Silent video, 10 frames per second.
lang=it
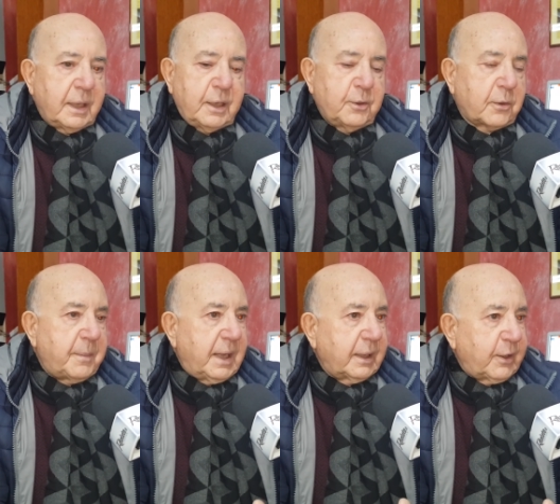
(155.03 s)
è
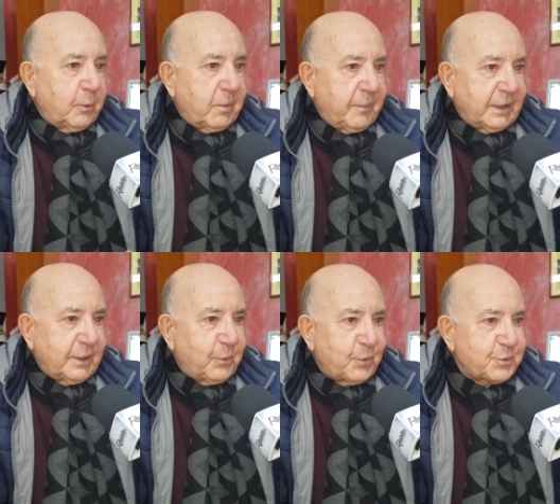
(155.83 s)
normale che io mi
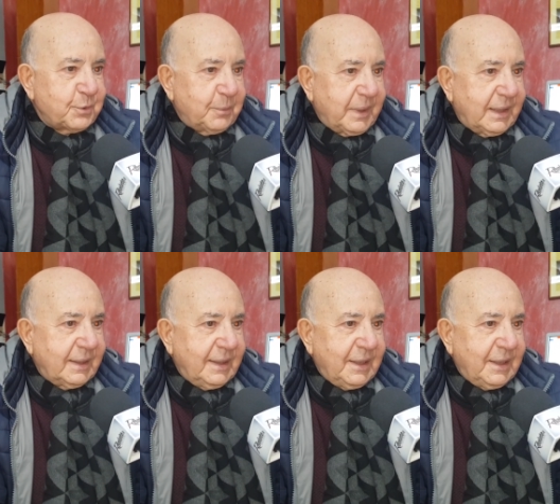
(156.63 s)
metta un costume,